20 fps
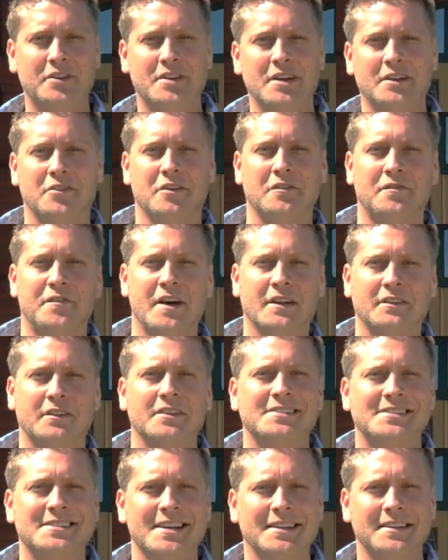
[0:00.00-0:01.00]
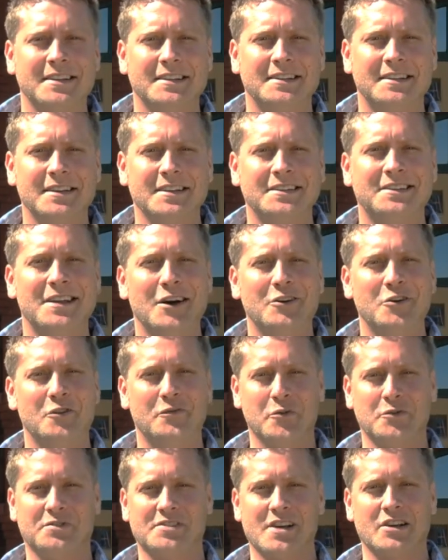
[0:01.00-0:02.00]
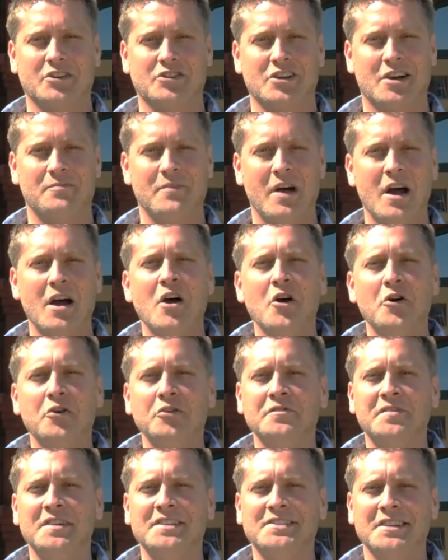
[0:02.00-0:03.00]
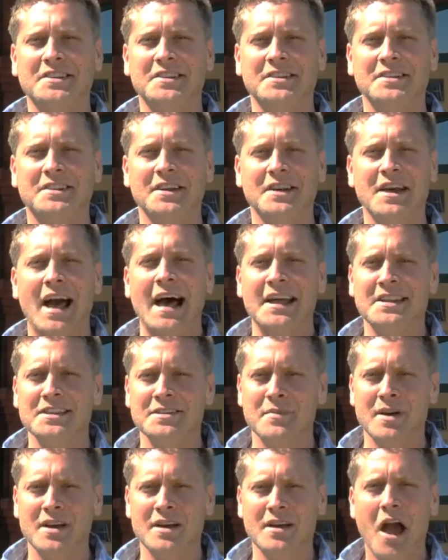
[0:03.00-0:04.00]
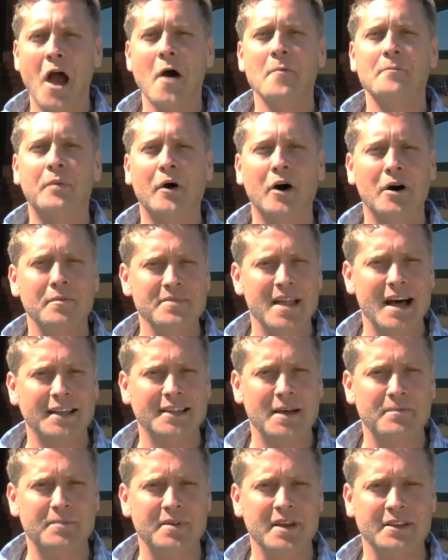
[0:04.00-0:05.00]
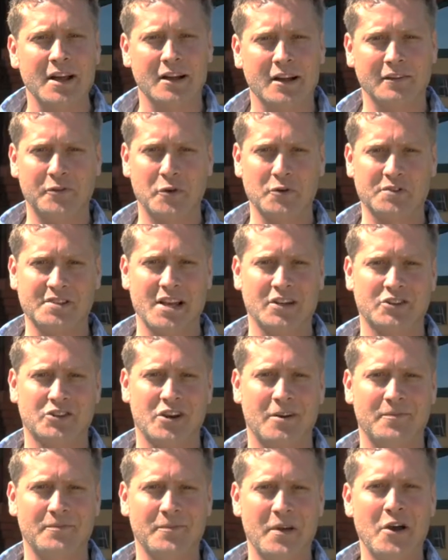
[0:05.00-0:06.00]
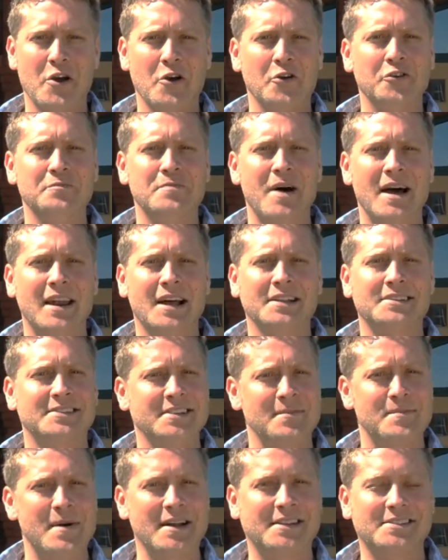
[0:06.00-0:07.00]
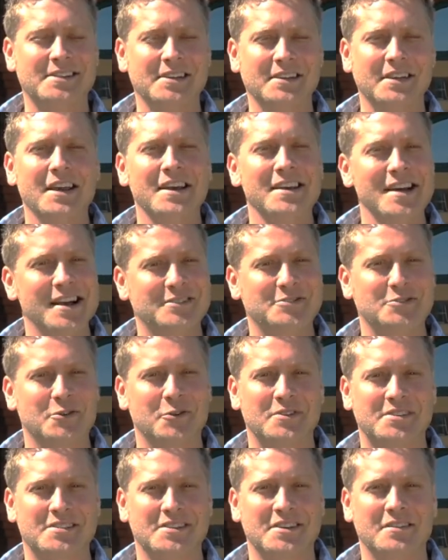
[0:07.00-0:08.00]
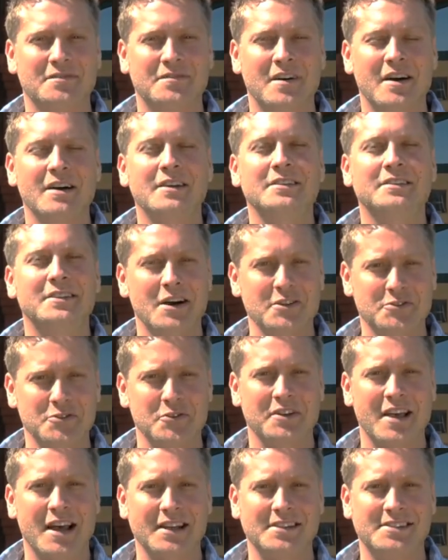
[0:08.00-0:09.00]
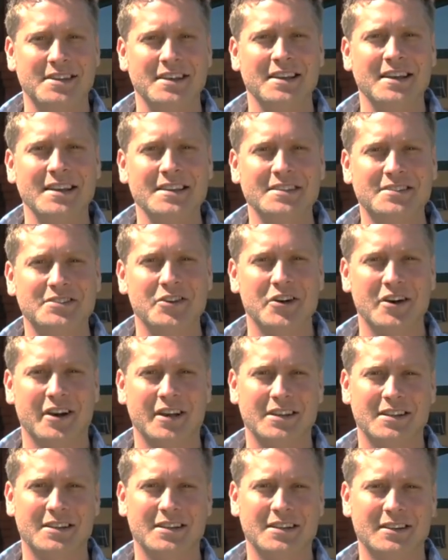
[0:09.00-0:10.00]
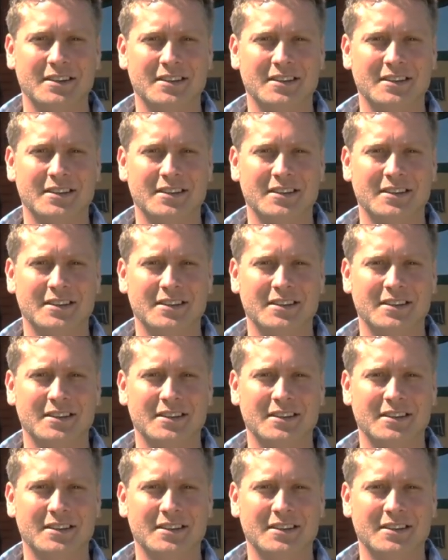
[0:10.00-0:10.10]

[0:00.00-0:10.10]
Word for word: qui est offerte cet été dans le Vieux-Saint-Jean. Une visite guidée animée, promenade à pied dans le Vieux-Saint-Jean. Une balade sympathique et instructive dans un quartier historique.